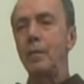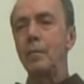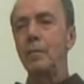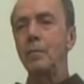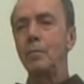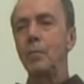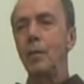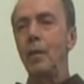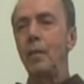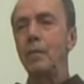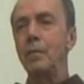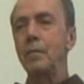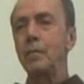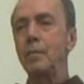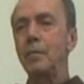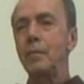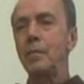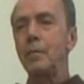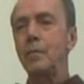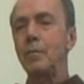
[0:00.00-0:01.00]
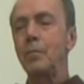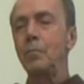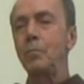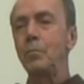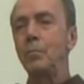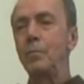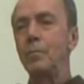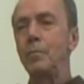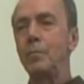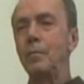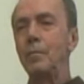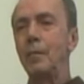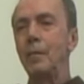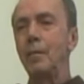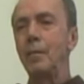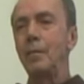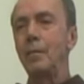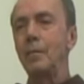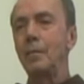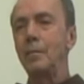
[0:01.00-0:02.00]
Eles são responsáveis em cuidar
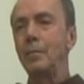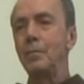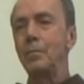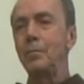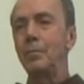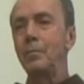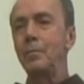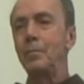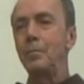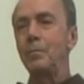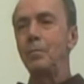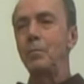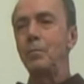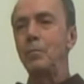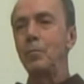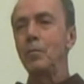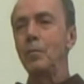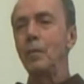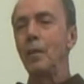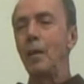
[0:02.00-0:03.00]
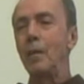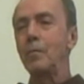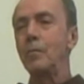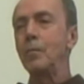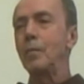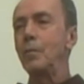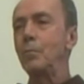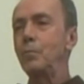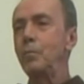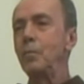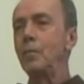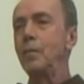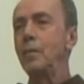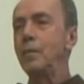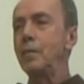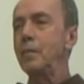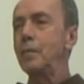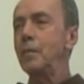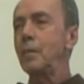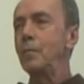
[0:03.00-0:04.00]
das pessoas que vivem no convento.
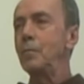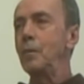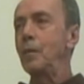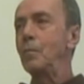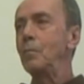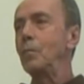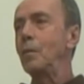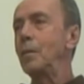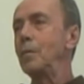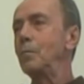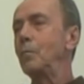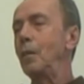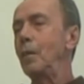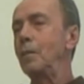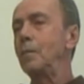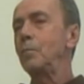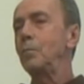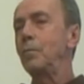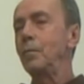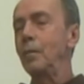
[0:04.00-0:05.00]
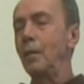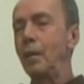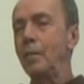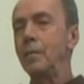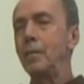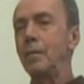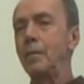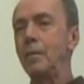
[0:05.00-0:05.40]
Frei Leonardo é um